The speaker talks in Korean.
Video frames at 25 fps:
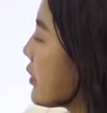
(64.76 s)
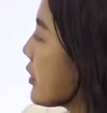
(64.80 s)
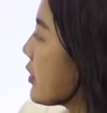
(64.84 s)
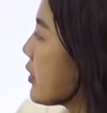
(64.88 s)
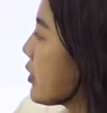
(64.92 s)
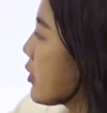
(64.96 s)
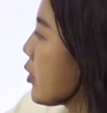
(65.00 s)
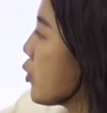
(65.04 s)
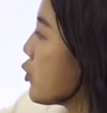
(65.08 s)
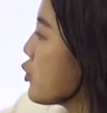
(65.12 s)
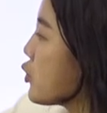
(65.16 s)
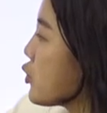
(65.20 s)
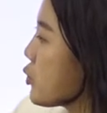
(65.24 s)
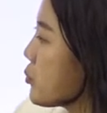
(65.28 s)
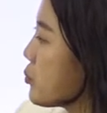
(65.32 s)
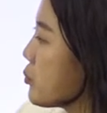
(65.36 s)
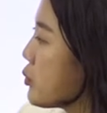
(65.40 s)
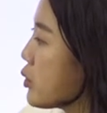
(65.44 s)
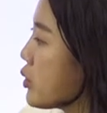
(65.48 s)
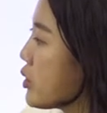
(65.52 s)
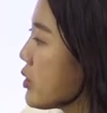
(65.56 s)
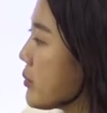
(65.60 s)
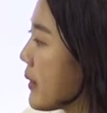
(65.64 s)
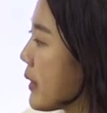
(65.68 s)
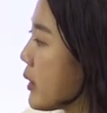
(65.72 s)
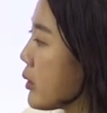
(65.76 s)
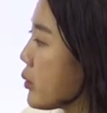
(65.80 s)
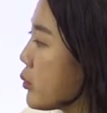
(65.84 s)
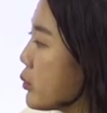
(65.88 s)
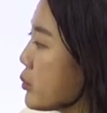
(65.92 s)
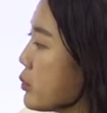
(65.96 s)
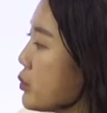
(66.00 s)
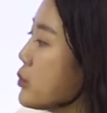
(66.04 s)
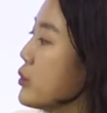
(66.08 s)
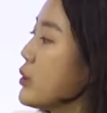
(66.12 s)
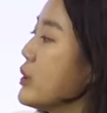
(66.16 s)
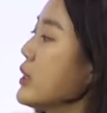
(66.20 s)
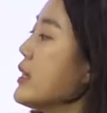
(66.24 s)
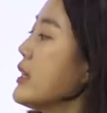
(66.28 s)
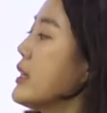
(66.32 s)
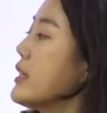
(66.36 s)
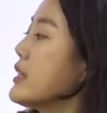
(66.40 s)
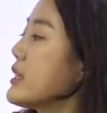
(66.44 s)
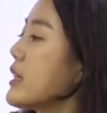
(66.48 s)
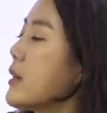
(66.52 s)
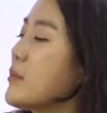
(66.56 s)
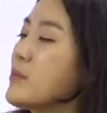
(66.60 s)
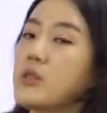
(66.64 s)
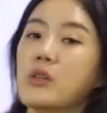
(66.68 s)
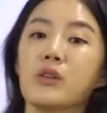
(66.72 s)
이런 건축물들 말고도
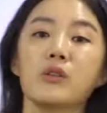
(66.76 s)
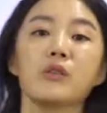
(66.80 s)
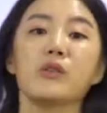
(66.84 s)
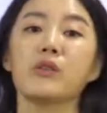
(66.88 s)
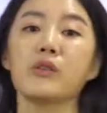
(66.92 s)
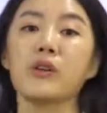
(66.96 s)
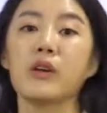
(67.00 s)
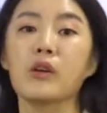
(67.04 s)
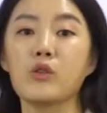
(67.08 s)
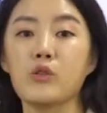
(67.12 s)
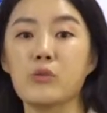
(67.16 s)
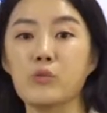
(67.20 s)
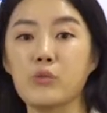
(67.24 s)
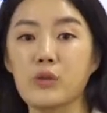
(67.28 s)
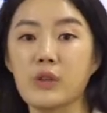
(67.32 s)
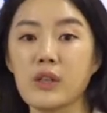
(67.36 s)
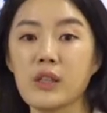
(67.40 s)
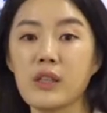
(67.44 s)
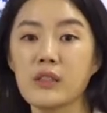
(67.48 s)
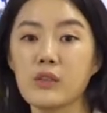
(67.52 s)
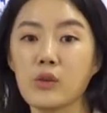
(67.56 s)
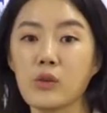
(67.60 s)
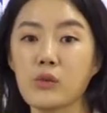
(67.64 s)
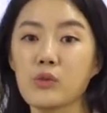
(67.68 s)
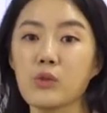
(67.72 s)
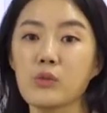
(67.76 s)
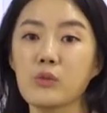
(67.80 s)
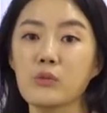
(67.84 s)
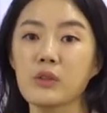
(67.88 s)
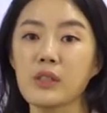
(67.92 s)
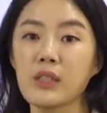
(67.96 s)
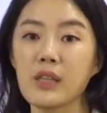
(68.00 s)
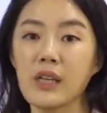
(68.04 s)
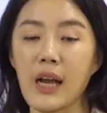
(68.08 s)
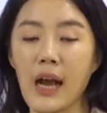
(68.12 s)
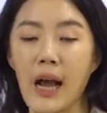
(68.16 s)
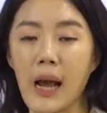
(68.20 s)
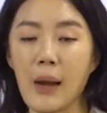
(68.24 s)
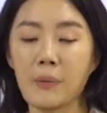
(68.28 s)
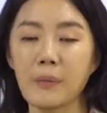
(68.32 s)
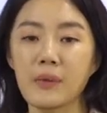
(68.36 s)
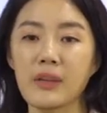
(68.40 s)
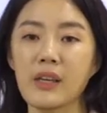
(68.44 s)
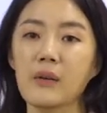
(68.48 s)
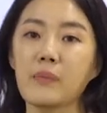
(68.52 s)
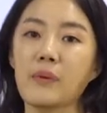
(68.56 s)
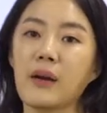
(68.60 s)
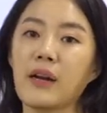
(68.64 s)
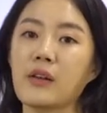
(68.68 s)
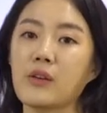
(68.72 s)
3천여 개의 유물이, 석조물이
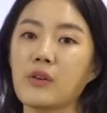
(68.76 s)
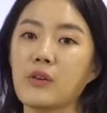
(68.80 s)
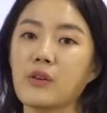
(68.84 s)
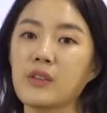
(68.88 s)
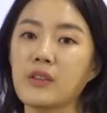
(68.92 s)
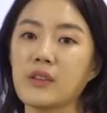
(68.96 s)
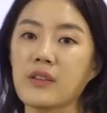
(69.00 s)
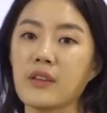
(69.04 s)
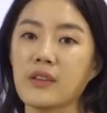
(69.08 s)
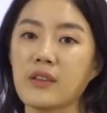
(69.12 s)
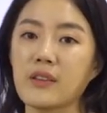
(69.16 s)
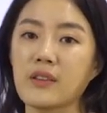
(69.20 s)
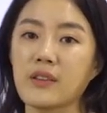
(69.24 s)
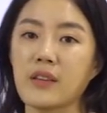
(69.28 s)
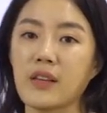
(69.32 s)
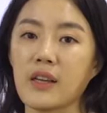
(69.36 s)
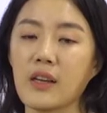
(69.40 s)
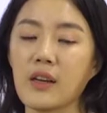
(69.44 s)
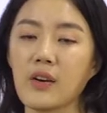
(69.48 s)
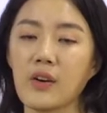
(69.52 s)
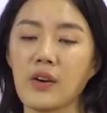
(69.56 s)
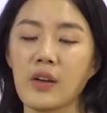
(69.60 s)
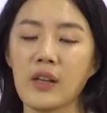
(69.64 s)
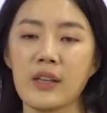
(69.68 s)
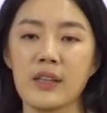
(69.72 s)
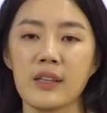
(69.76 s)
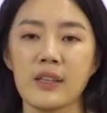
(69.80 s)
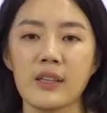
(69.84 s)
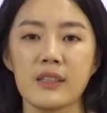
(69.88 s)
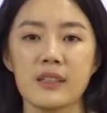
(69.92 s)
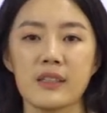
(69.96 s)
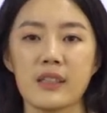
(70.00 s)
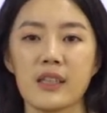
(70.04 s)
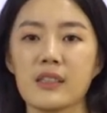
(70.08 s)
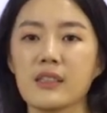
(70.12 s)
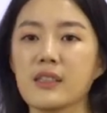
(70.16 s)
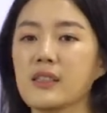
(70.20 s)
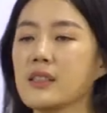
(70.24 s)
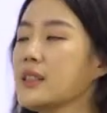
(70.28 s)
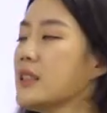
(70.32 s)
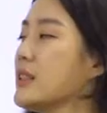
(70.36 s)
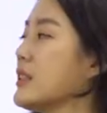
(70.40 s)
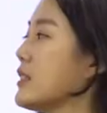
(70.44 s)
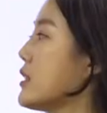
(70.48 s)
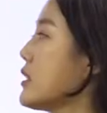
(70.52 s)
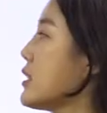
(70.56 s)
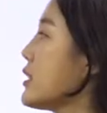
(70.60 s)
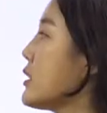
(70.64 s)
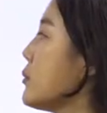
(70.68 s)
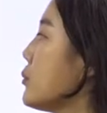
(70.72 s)
함께 발견이 됐는데요.
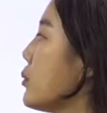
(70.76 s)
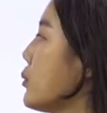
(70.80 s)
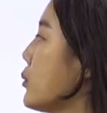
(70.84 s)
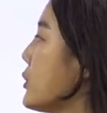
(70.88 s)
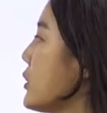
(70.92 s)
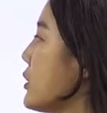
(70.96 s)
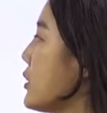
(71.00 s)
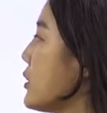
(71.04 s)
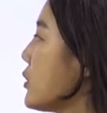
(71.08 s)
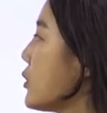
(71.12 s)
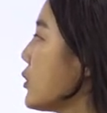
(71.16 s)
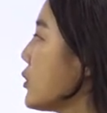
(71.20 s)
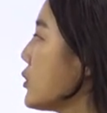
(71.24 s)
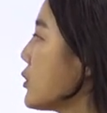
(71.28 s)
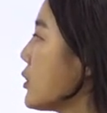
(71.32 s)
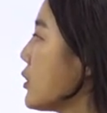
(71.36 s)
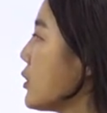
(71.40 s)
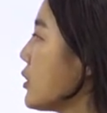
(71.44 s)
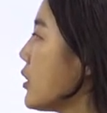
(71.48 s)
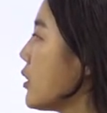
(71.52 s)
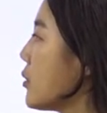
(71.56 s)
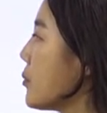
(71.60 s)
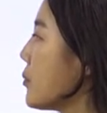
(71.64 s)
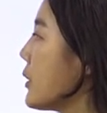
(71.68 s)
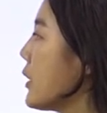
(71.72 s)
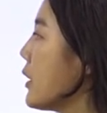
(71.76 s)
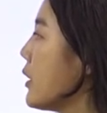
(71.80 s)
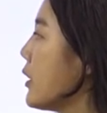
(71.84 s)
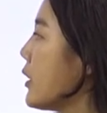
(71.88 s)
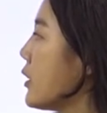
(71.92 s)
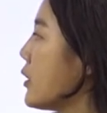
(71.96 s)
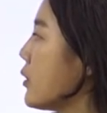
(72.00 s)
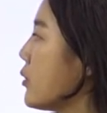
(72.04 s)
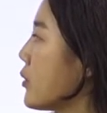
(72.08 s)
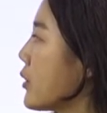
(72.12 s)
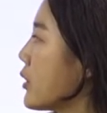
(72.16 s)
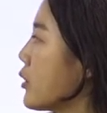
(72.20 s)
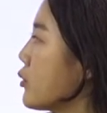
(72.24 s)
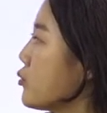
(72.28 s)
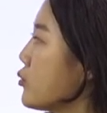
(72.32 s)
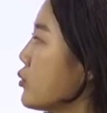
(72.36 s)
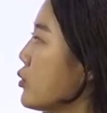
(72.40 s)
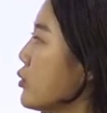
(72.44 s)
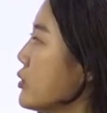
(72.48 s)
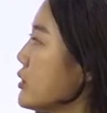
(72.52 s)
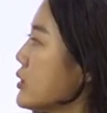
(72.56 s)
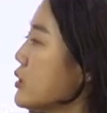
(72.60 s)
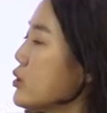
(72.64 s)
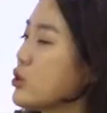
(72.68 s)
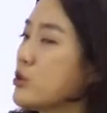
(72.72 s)
사실 지금 보시는 것처럼 이렇게
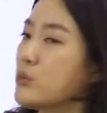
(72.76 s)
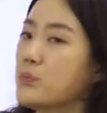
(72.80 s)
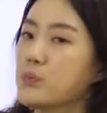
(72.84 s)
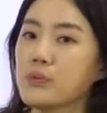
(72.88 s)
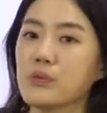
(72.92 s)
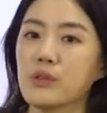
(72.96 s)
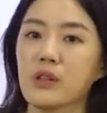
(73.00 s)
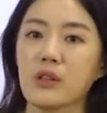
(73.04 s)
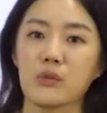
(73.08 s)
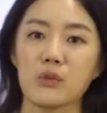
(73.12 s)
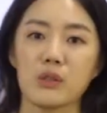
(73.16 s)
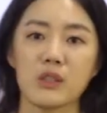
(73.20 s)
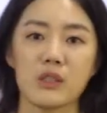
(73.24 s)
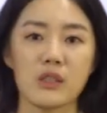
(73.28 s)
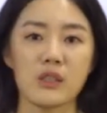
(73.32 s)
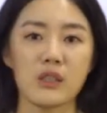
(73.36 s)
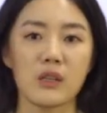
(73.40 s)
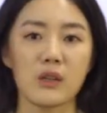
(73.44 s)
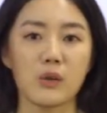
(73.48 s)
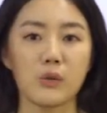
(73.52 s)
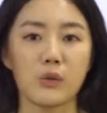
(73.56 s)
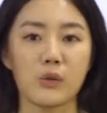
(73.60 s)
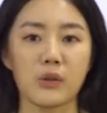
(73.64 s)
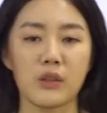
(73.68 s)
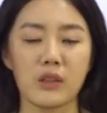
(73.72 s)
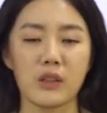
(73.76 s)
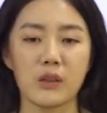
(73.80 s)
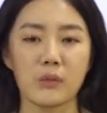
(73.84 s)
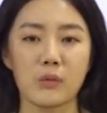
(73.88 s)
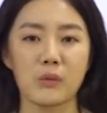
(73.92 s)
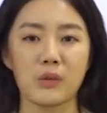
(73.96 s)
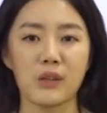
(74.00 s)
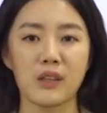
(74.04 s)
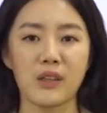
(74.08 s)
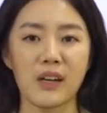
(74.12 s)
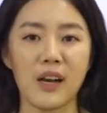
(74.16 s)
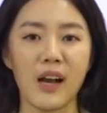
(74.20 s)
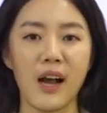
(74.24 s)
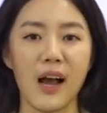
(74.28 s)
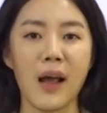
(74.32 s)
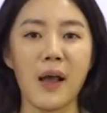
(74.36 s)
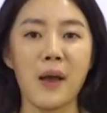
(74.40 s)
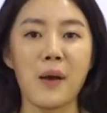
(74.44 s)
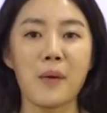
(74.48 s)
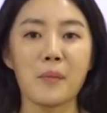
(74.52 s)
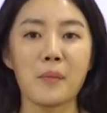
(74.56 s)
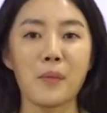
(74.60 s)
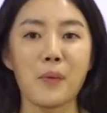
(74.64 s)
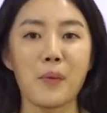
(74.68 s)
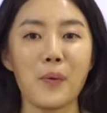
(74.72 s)
우거진 수풀에 위치하고 있다
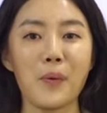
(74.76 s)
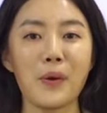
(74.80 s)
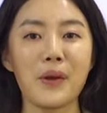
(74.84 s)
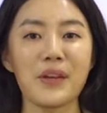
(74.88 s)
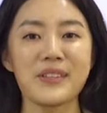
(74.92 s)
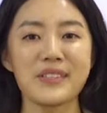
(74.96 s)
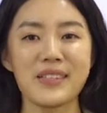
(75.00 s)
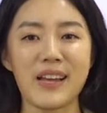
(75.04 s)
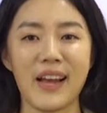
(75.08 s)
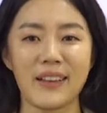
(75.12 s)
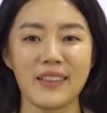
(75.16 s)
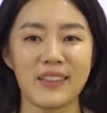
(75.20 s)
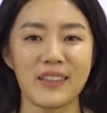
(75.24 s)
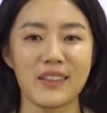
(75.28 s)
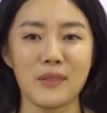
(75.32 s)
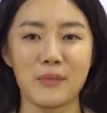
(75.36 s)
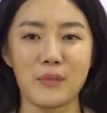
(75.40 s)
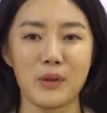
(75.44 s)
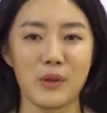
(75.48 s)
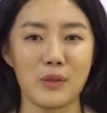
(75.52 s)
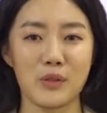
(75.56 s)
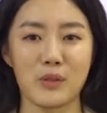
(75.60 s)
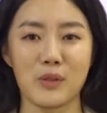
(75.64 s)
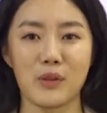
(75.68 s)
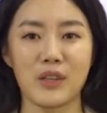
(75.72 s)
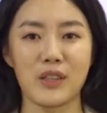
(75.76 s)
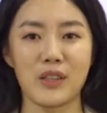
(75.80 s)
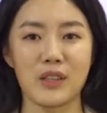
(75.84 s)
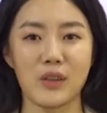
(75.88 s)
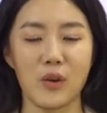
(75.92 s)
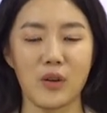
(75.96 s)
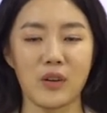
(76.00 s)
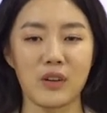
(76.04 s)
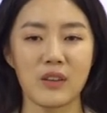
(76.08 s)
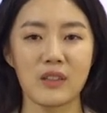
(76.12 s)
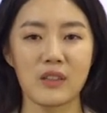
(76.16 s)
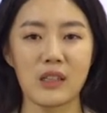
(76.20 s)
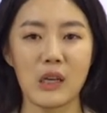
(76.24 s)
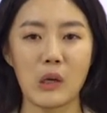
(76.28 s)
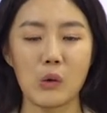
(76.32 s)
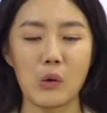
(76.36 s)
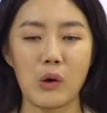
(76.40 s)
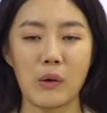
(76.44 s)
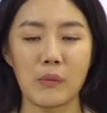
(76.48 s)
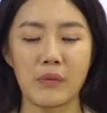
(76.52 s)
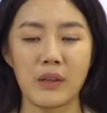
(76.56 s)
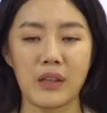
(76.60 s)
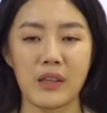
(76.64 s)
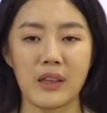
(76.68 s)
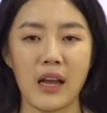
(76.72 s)
보니까 보이지 않는 면적이 더
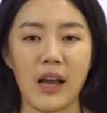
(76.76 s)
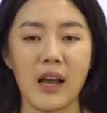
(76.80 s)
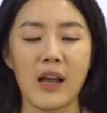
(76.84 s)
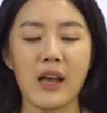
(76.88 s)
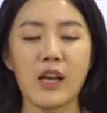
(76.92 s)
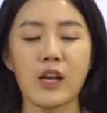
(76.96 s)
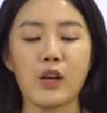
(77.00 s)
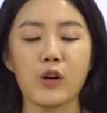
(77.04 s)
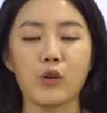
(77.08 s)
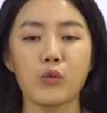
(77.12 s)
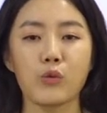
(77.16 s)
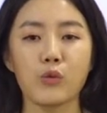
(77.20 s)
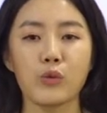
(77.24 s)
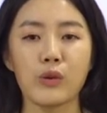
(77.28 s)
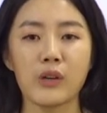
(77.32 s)
크다고 합니다.